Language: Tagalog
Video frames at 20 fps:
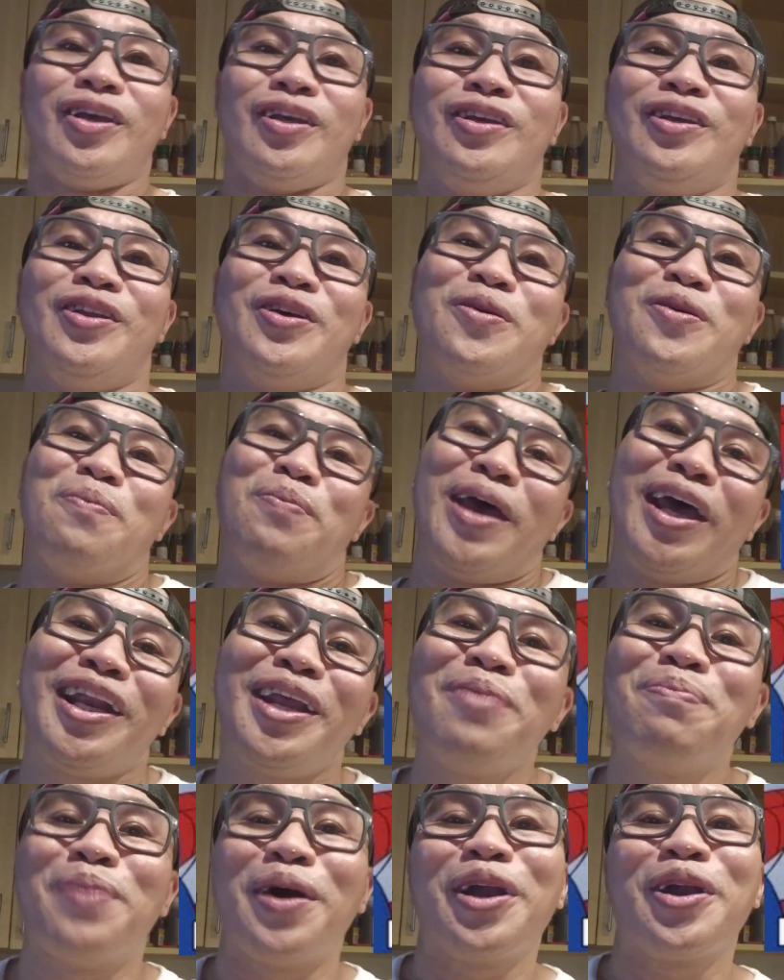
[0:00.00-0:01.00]
you know,
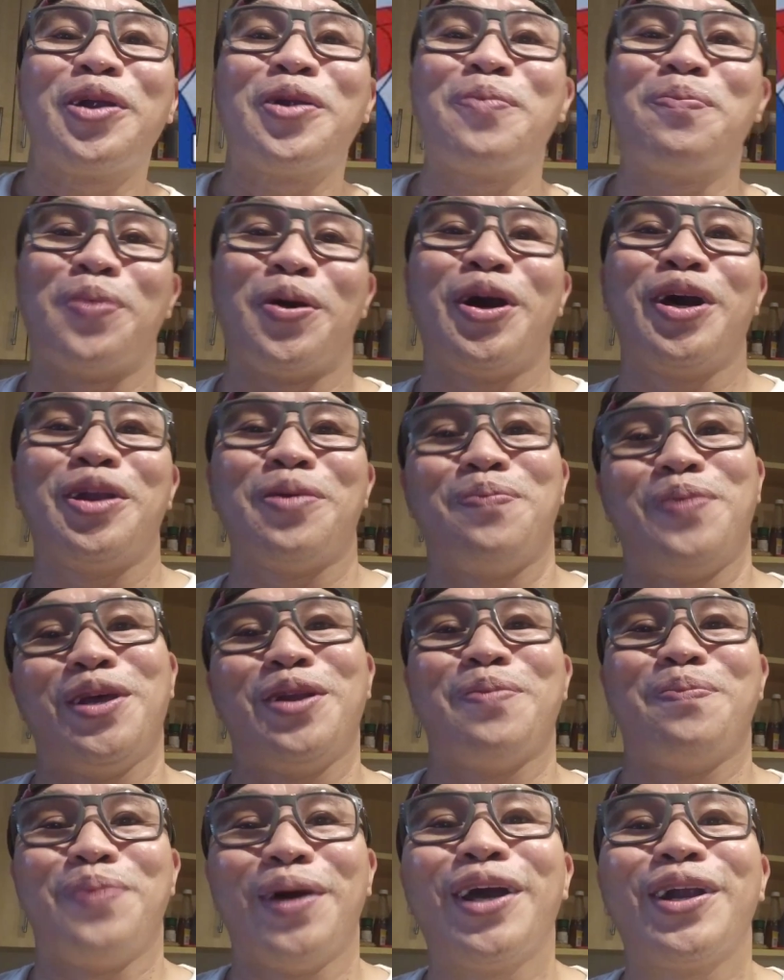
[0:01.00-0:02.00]
Betty butter bought a
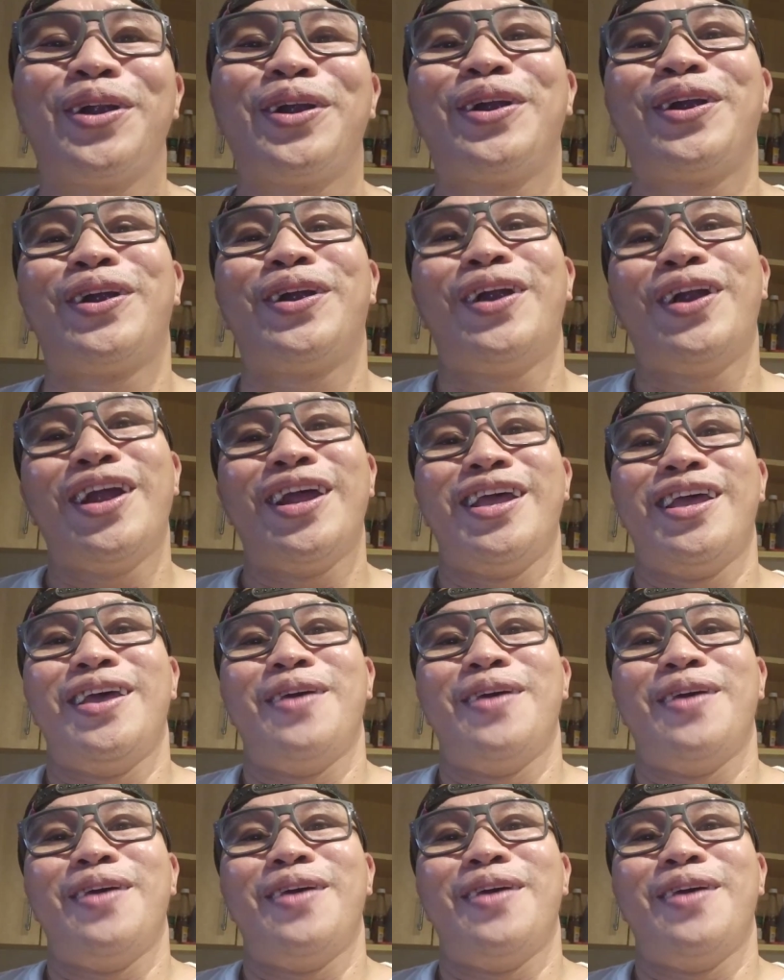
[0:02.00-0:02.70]
bit of butter